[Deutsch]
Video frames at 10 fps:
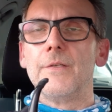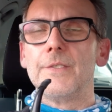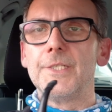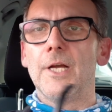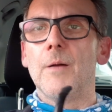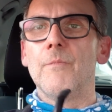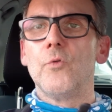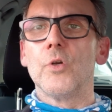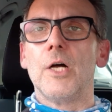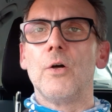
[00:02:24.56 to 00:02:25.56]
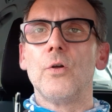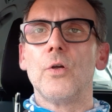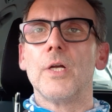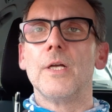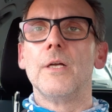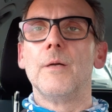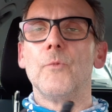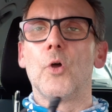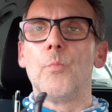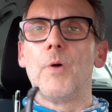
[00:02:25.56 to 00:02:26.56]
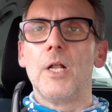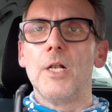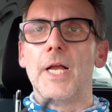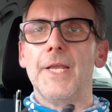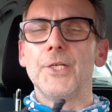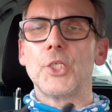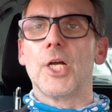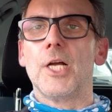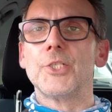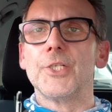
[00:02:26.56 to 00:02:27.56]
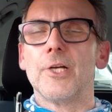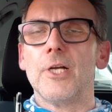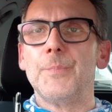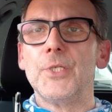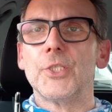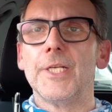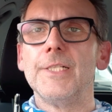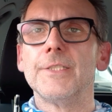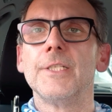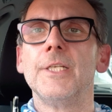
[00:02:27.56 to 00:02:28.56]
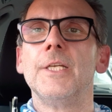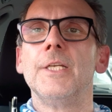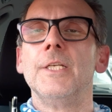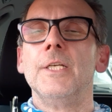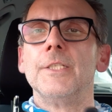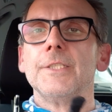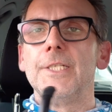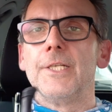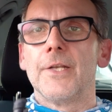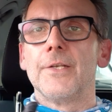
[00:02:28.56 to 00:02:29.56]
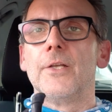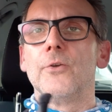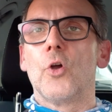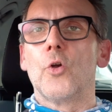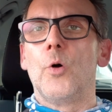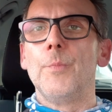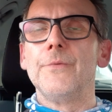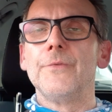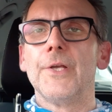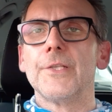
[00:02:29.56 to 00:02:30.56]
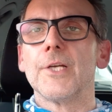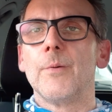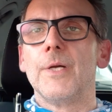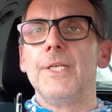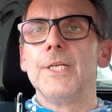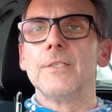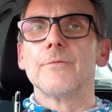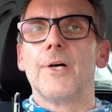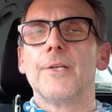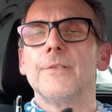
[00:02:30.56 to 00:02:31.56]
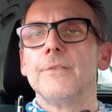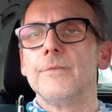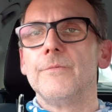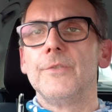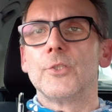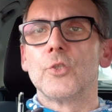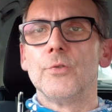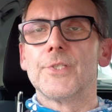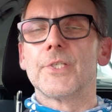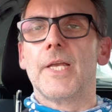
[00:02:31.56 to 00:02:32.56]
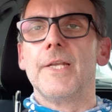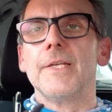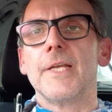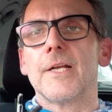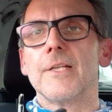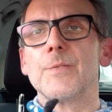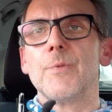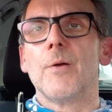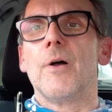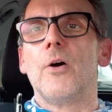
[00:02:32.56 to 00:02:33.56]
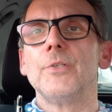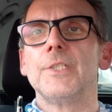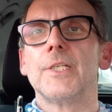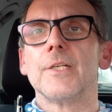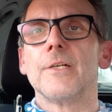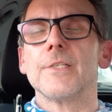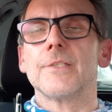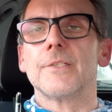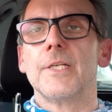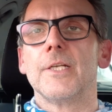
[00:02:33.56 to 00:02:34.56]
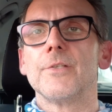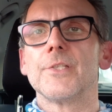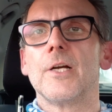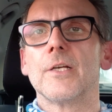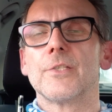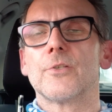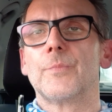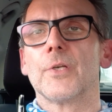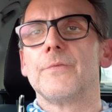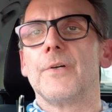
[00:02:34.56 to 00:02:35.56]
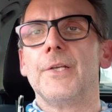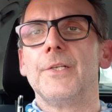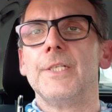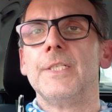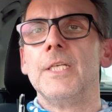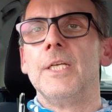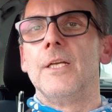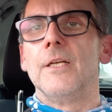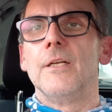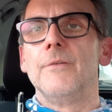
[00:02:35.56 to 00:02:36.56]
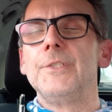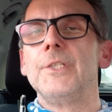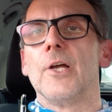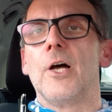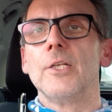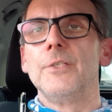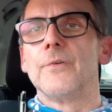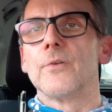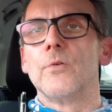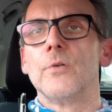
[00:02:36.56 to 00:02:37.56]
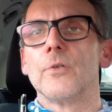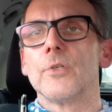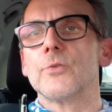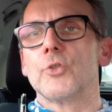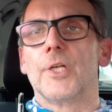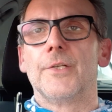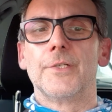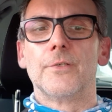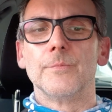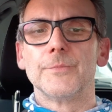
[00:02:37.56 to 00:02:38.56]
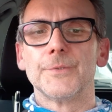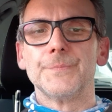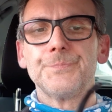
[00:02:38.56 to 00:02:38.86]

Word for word: Sie haben wohl auch ähm, nochmal eine Charge nachbestellt, die dann noch kommen wird, aber irgendwann wird Schluss sein. Er kann es mir aber auch nicht genau, genau sagen. Es kommt darauf an, äh, wie die Nachlieferung noch zustande kommt.